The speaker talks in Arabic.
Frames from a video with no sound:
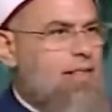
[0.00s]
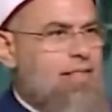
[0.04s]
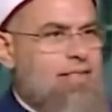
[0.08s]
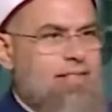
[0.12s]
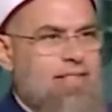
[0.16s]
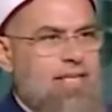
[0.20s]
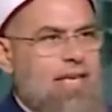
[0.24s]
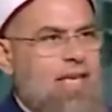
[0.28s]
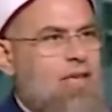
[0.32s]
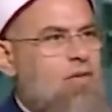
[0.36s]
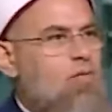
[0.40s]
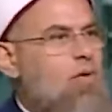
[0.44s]

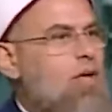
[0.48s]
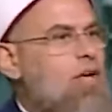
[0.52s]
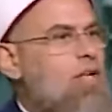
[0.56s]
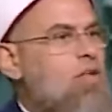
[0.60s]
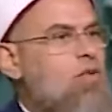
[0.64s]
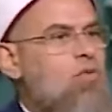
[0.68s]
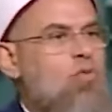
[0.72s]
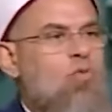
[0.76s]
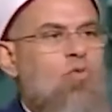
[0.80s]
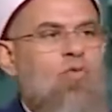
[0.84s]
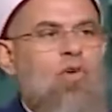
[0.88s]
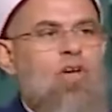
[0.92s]
الساحر
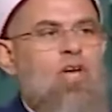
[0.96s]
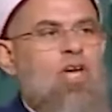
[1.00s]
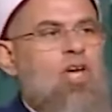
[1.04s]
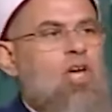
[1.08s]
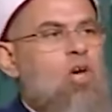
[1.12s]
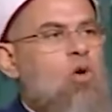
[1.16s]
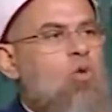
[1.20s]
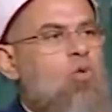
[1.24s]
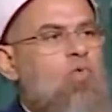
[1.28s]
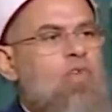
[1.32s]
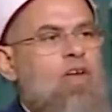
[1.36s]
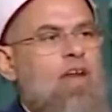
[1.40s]
وقالت له
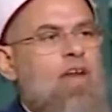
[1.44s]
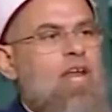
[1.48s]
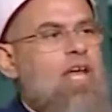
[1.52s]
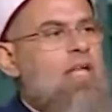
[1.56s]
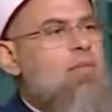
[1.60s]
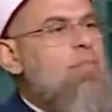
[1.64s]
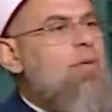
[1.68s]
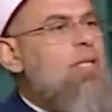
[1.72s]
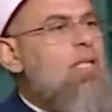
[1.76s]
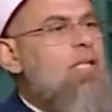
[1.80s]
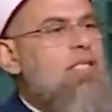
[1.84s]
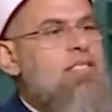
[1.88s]

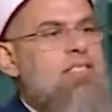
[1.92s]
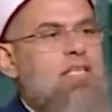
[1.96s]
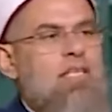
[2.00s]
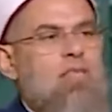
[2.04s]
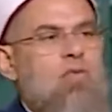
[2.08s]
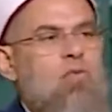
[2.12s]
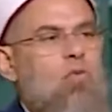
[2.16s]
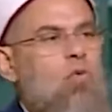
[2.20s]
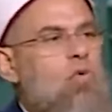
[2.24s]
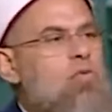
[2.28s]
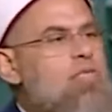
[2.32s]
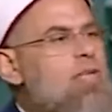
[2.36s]
وفرقت بين
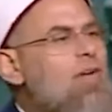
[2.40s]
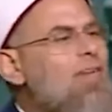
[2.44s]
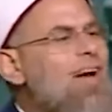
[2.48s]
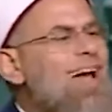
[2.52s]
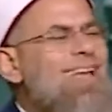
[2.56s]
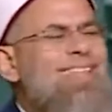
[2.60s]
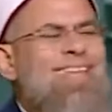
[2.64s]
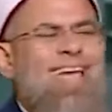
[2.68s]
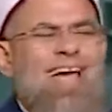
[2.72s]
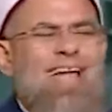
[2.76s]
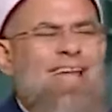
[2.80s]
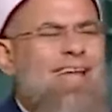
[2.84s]
الست وجوزها
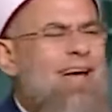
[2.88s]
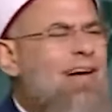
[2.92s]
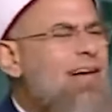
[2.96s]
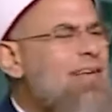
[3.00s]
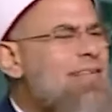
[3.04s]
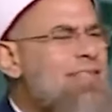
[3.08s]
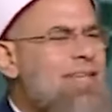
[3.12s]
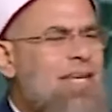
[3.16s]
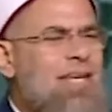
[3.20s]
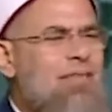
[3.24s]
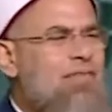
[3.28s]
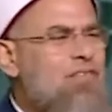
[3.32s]
وعادي يعني
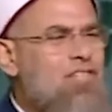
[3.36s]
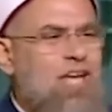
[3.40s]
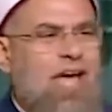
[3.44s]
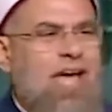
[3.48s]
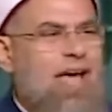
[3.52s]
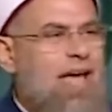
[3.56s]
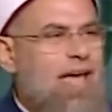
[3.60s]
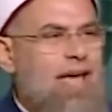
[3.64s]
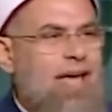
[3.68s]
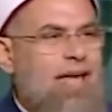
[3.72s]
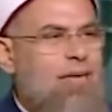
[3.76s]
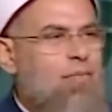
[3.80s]
خالص كده مفيش
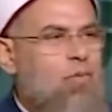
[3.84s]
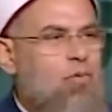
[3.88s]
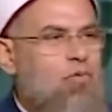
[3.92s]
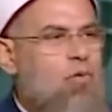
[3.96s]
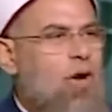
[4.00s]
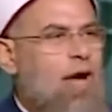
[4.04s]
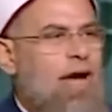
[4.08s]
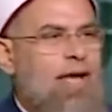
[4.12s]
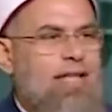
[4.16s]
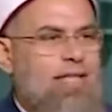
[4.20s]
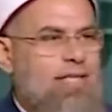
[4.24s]
حاجة يعني موضوع أوه.